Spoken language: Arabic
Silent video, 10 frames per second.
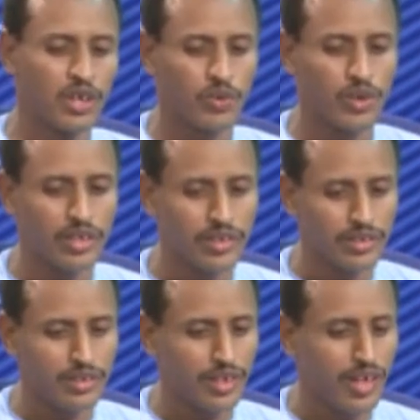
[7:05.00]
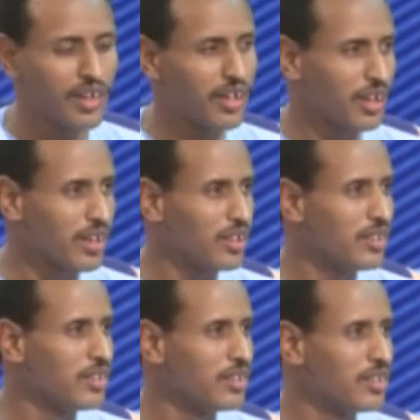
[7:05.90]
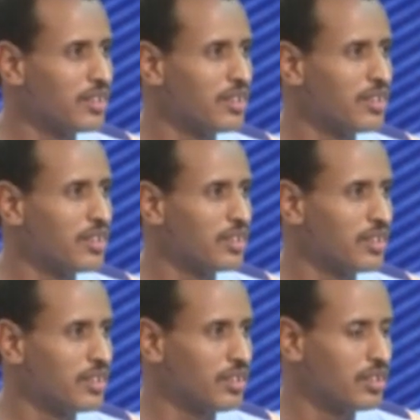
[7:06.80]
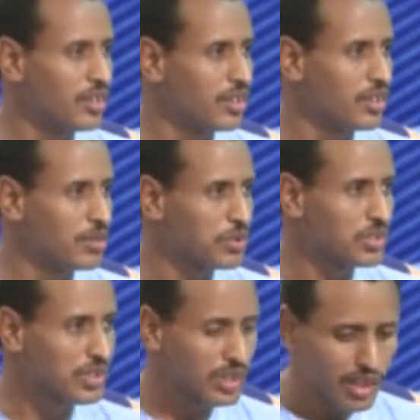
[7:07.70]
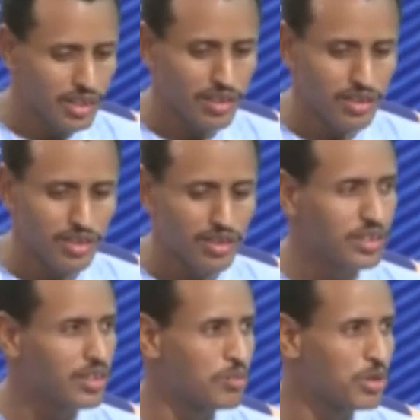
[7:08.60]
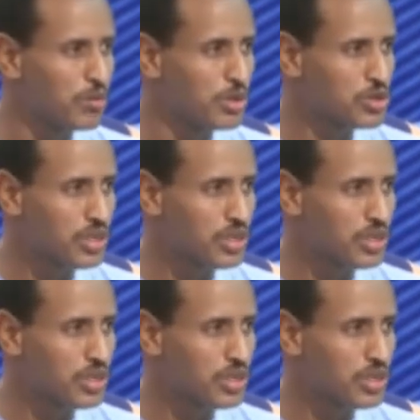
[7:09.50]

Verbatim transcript: وان يعني على الاقل بصيغته الحاليه يعني بالصيغه ماذا تنتقدون بالمش... عليه؟